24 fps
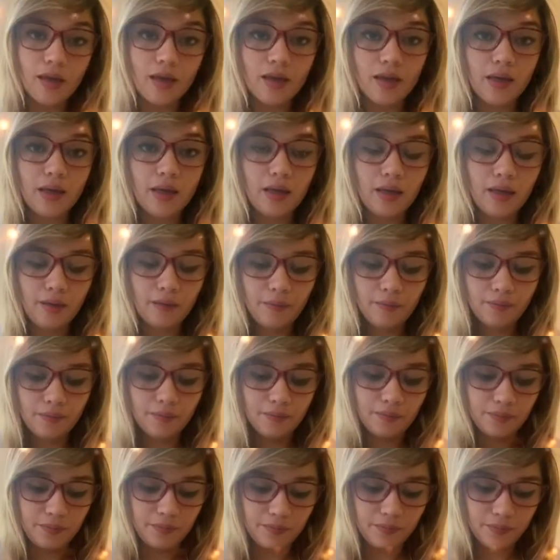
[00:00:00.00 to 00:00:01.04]
Y
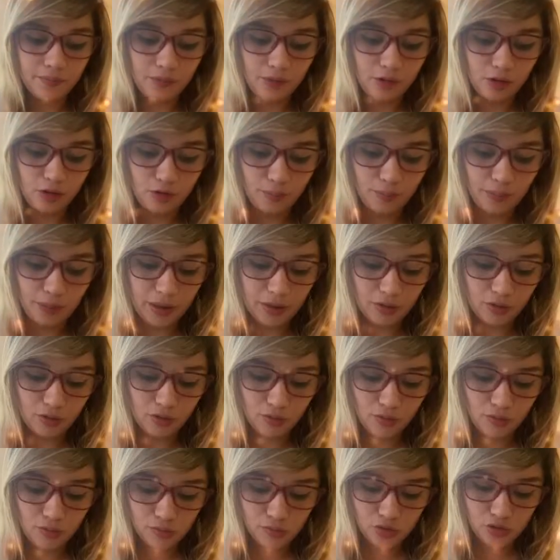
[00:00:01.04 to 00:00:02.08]
lo parto
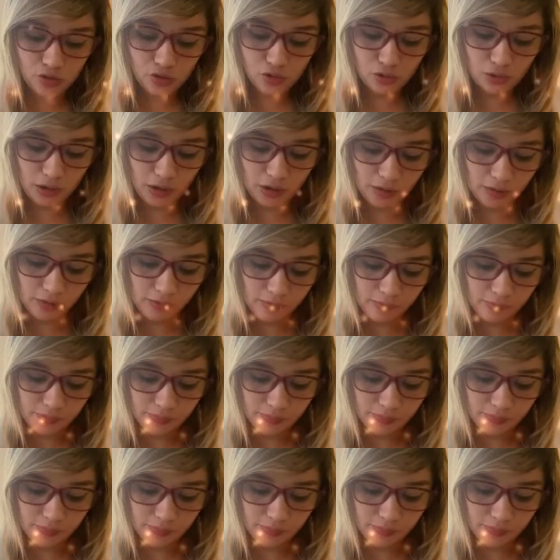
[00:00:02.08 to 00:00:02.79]
con mucho cuidado.